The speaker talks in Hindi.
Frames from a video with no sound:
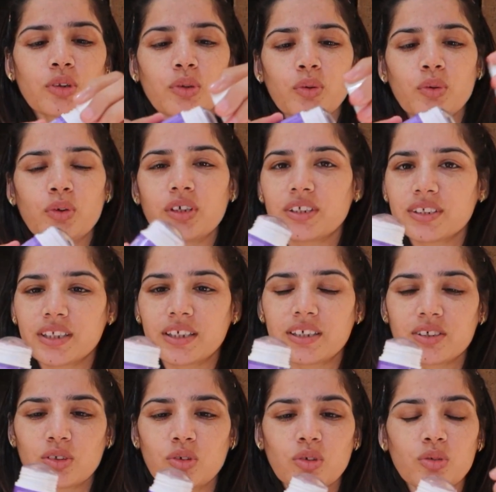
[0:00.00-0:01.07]
तो इस
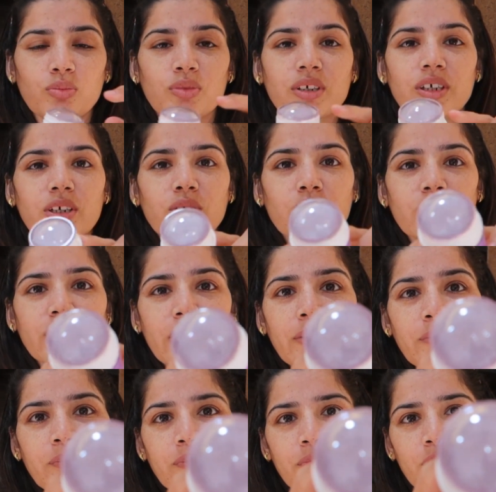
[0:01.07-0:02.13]
तरीके से घूम के खुलता है